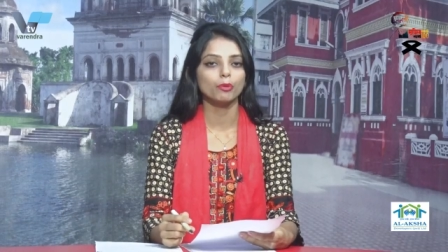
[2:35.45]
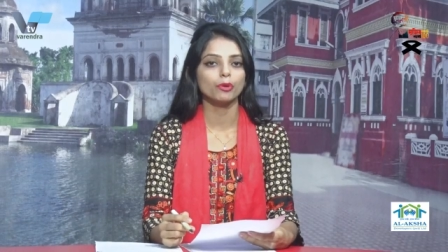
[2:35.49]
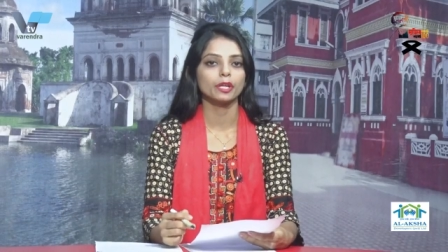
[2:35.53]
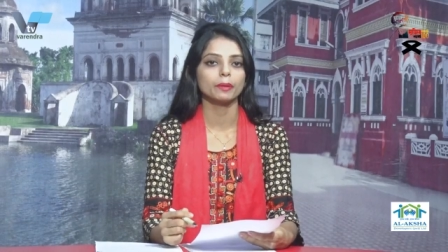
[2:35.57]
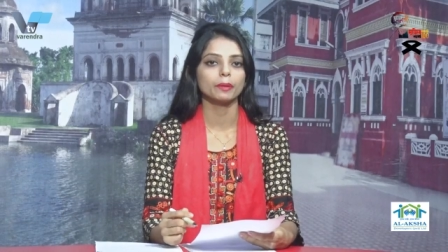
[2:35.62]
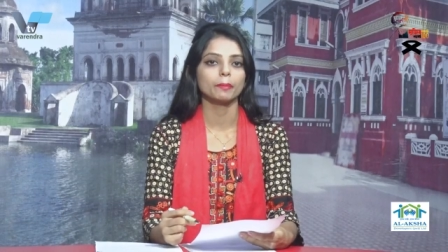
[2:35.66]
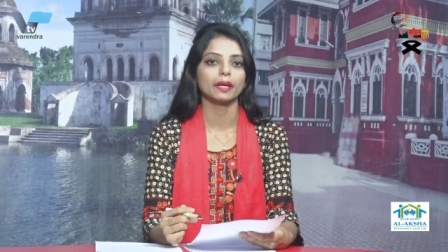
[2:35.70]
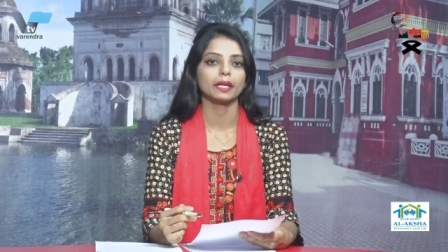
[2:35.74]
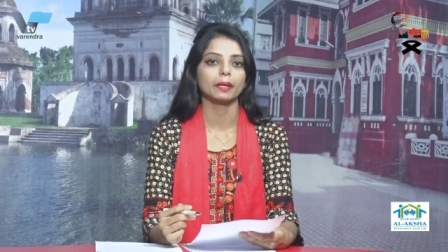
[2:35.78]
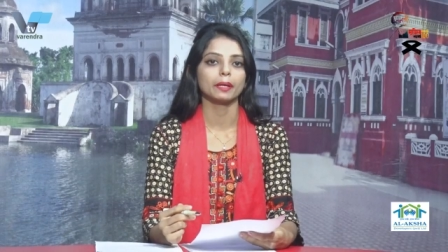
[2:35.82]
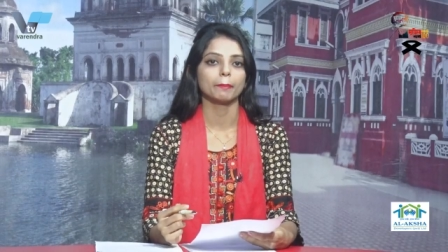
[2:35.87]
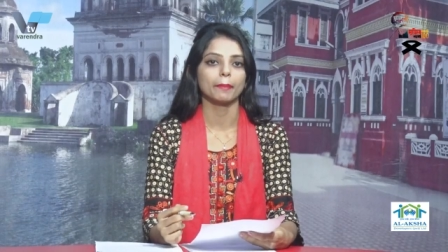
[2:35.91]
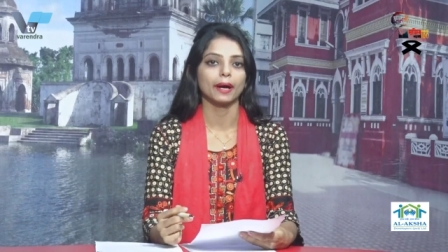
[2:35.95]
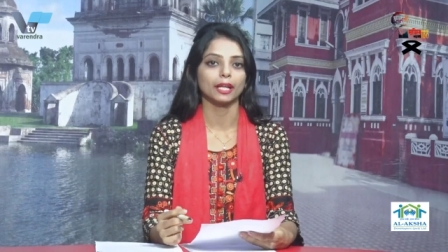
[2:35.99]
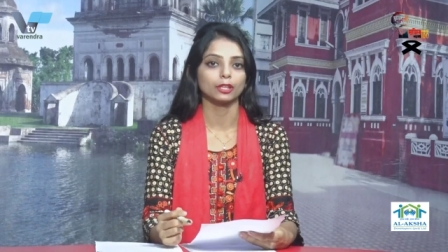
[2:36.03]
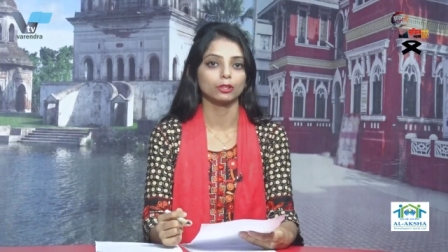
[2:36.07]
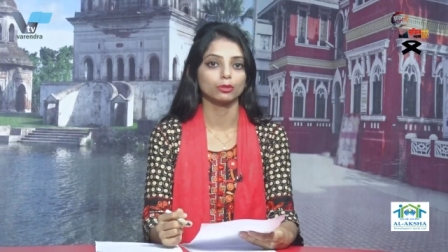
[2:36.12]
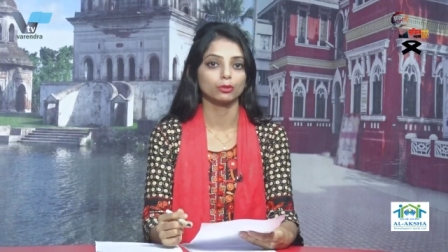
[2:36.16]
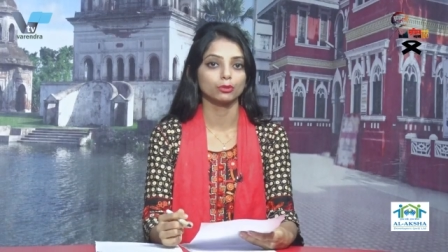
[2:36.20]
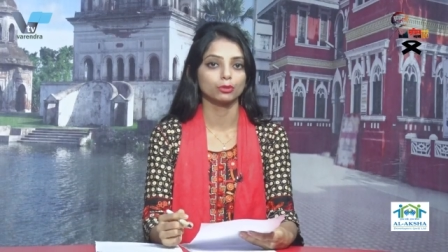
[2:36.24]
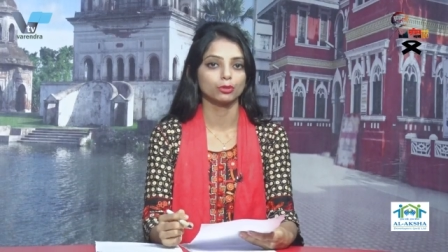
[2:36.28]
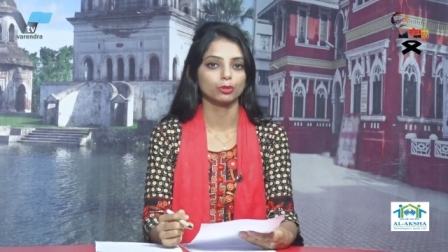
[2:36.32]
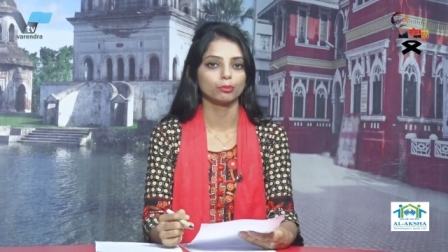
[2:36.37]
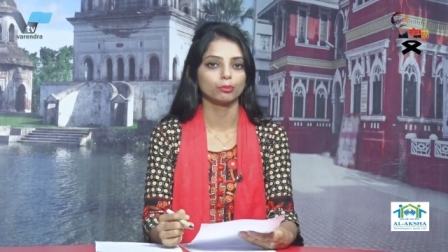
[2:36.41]
পরিমাণে
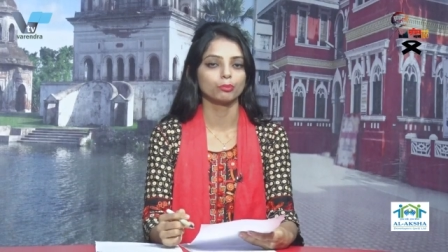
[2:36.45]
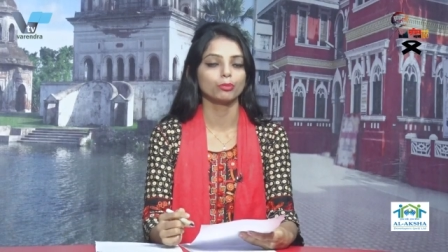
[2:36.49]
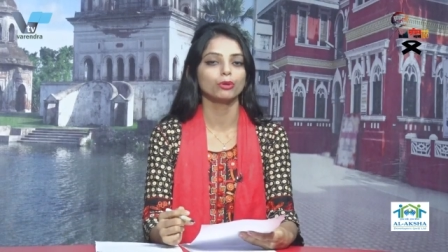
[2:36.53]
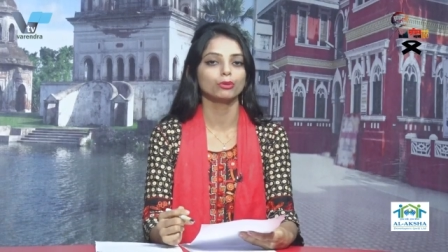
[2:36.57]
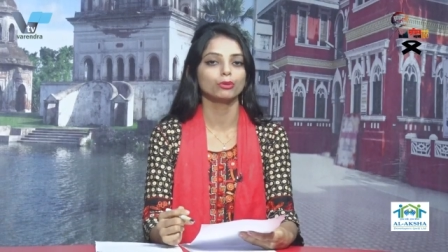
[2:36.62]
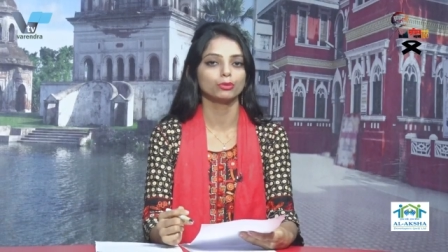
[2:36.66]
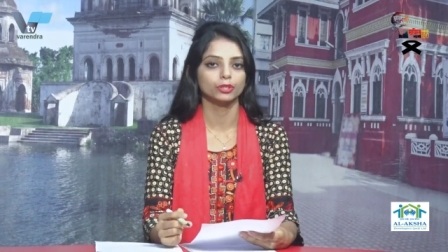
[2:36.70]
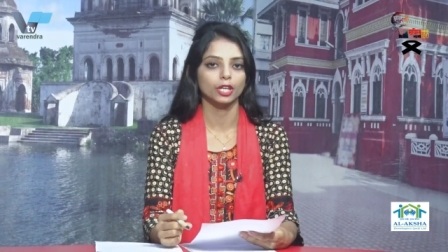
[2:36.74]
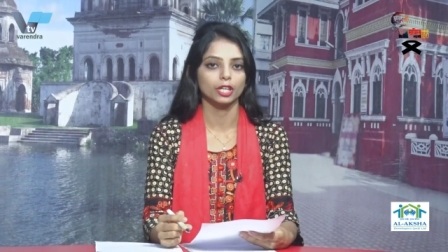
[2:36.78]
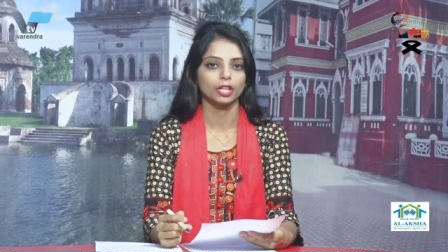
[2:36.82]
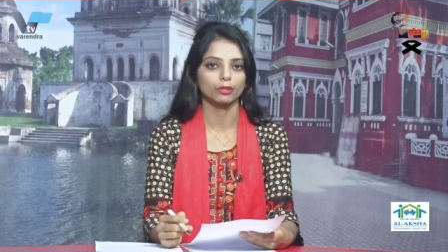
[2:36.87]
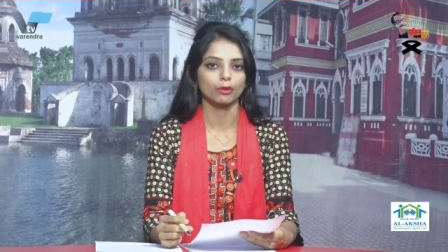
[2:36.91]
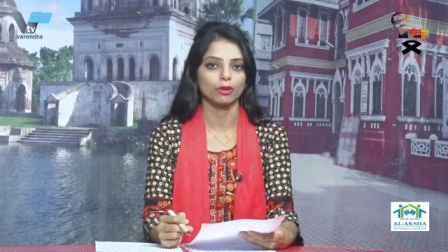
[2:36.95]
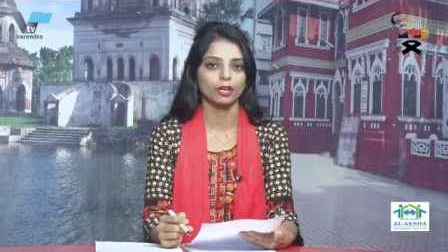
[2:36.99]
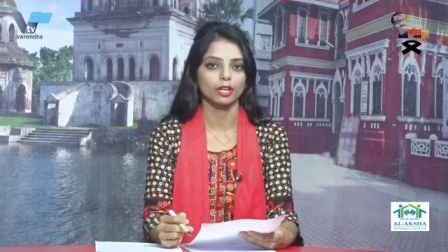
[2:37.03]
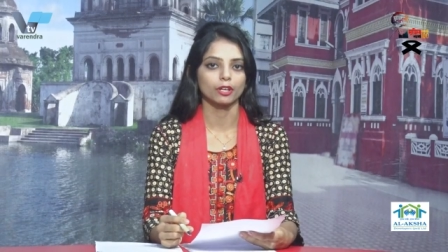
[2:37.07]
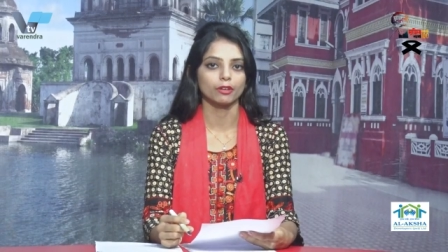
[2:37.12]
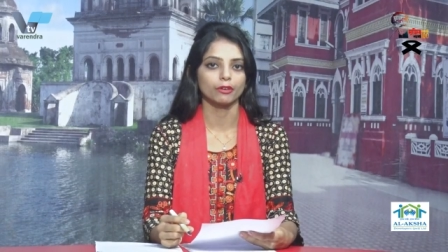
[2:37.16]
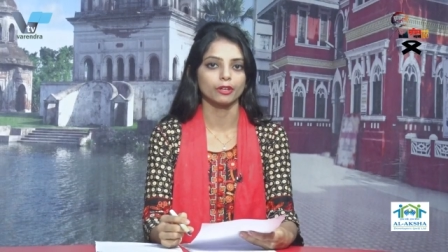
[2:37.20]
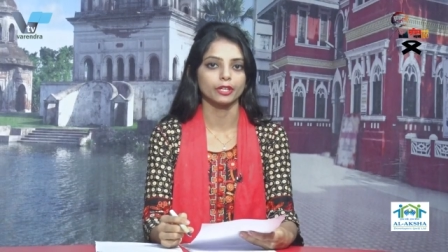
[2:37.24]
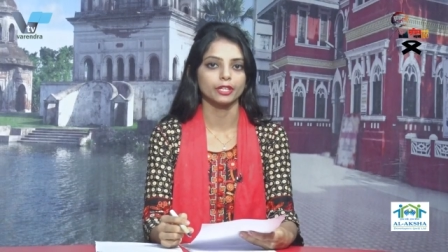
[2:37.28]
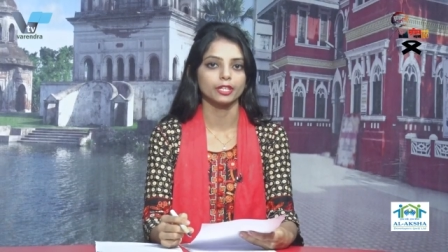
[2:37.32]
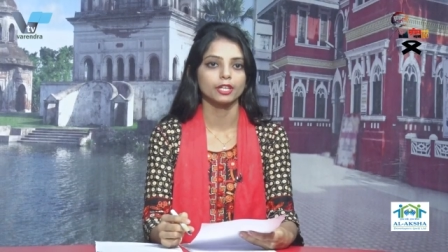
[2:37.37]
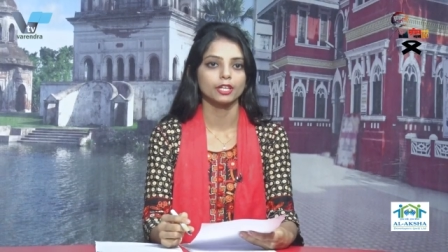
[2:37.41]
মাদকদ্রব্য উদ্ধার করা
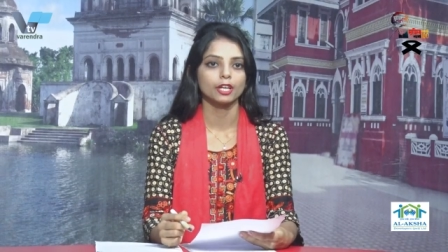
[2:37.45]
হয়